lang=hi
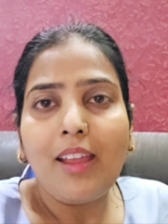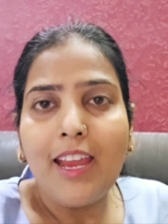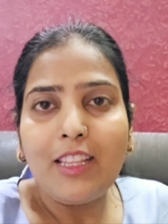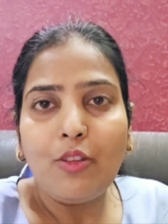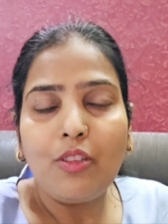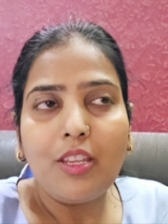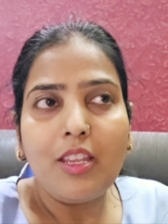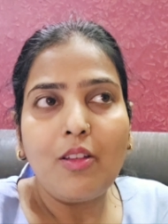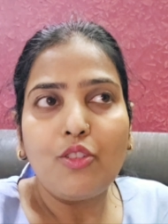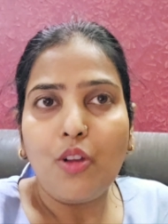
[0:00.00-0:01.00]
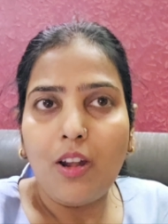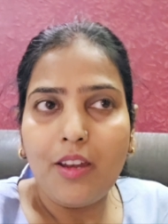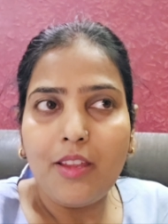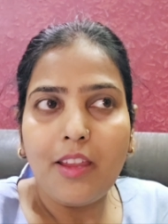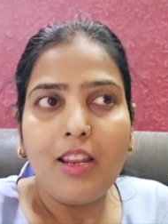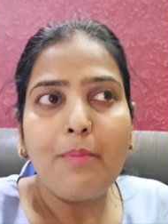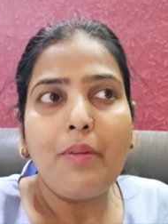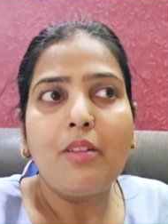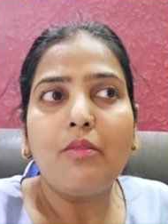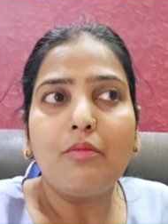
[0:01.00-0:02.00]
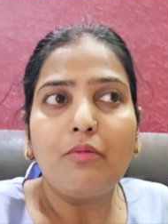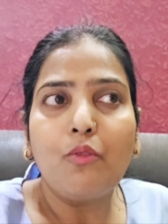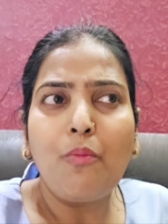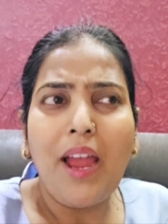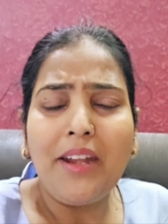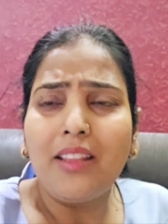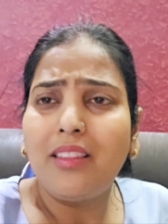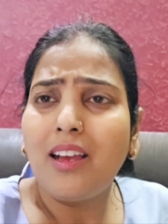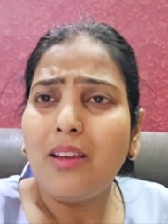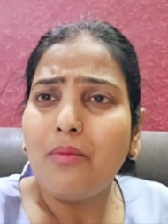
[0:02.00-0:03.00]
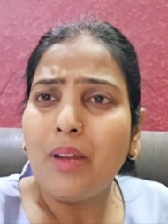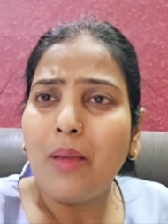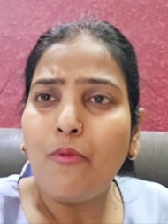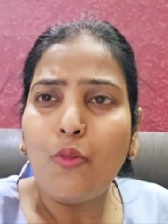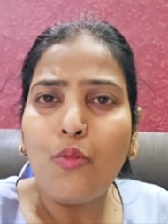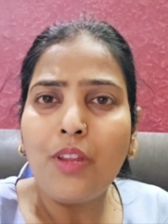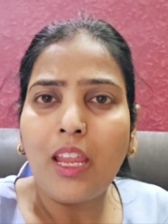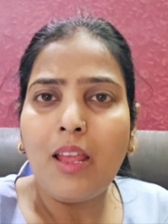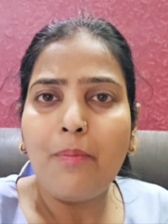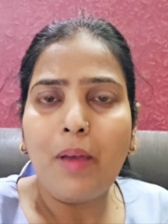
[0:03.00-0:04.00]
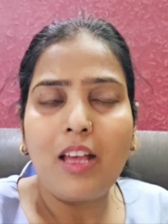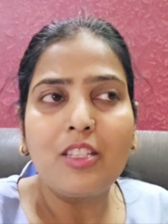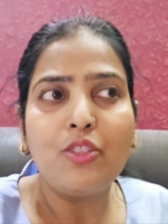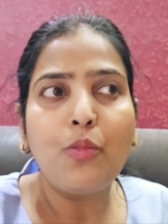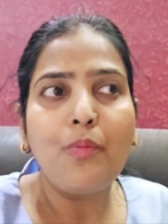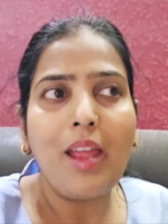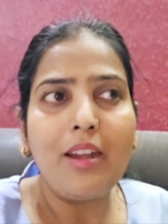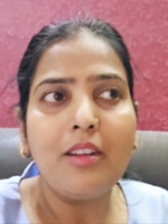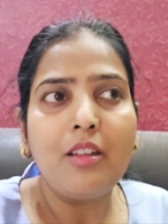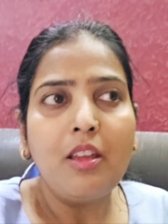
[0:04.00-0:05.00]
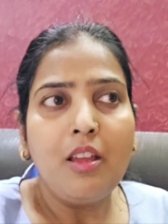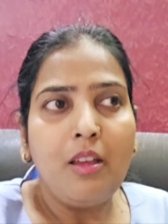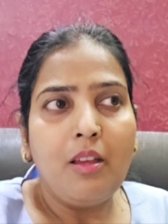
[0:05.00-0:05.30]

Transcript: मैं गई तो थी कुछ और लेने के लिए पर वो माइंड इतना मतलब वो उनके पास जो ब्रांड